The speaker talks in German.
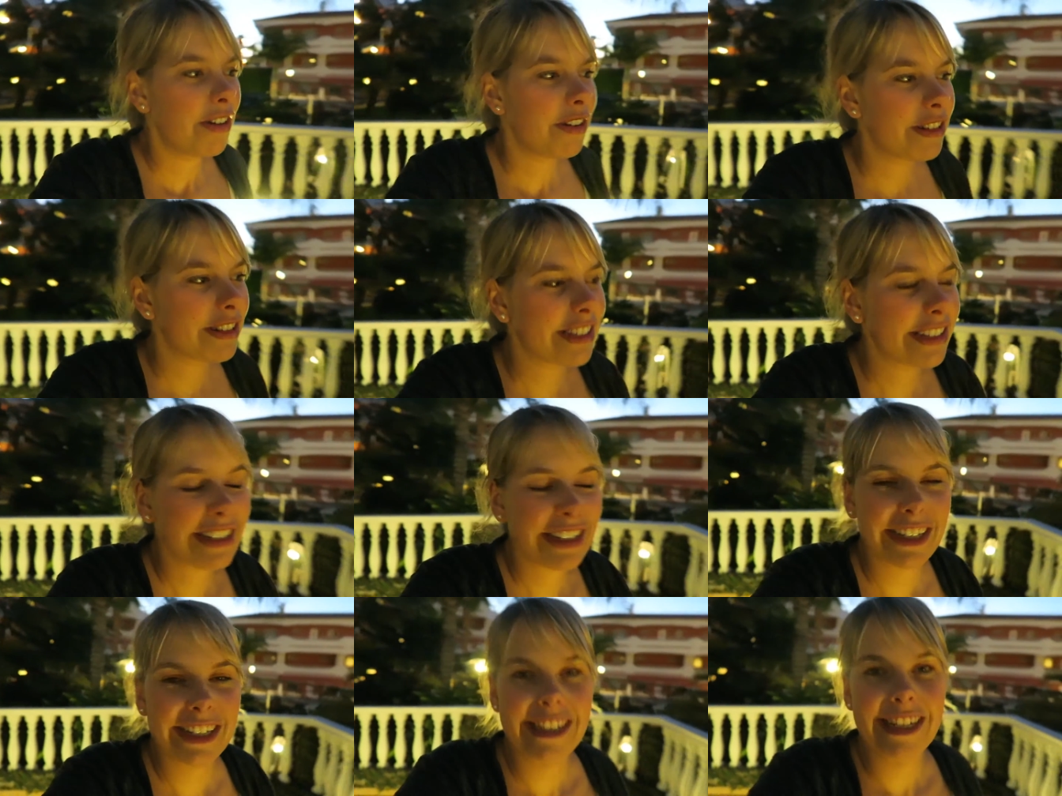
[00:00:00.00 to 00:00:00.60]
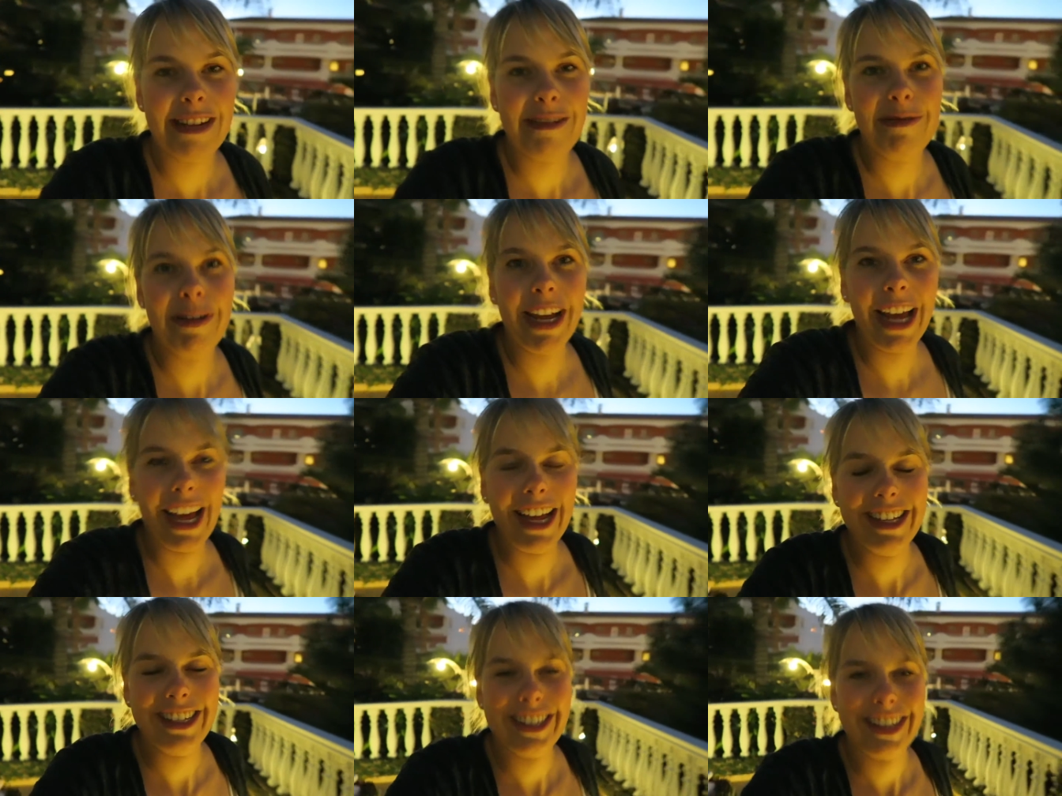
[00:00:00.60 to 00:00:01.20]
Wir sind richtig
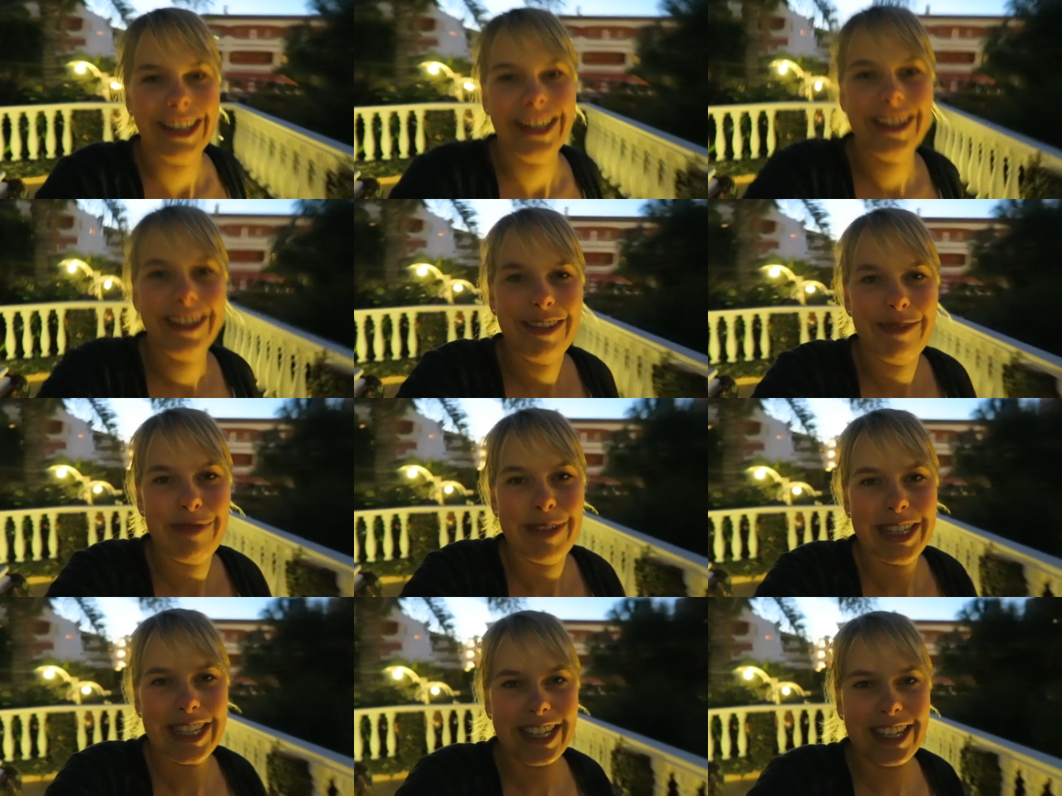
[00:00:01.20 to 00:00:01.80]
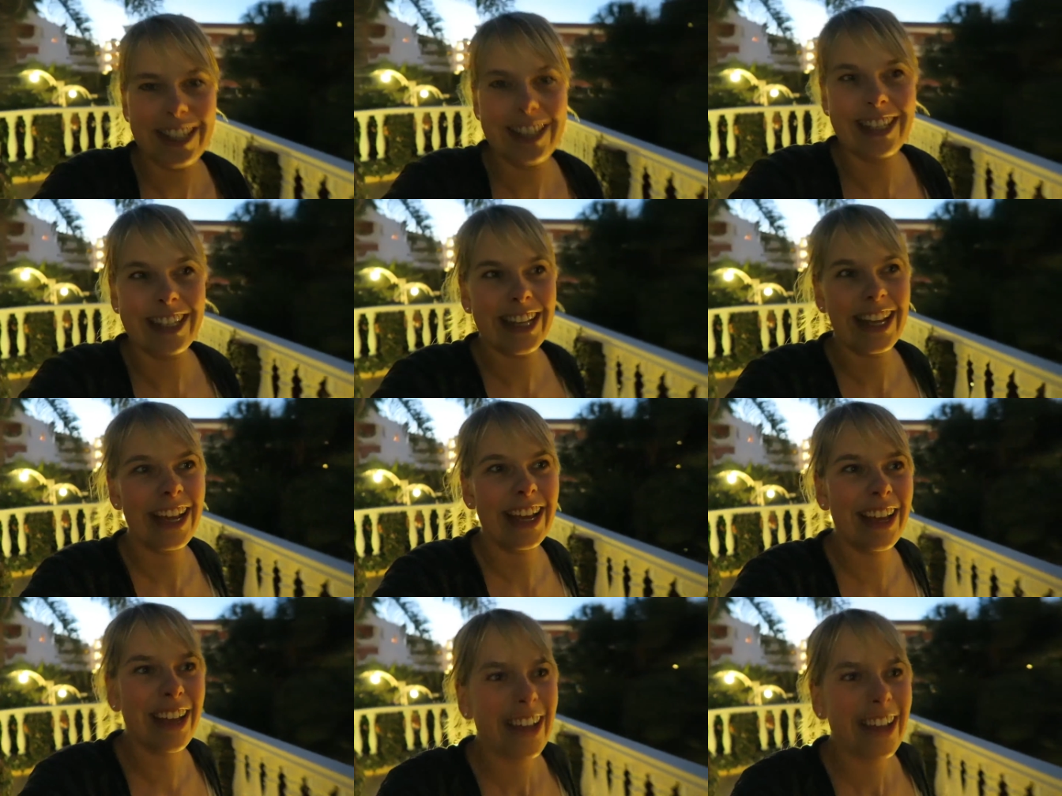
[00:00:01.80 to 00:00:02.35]
begeistert bis jetzt.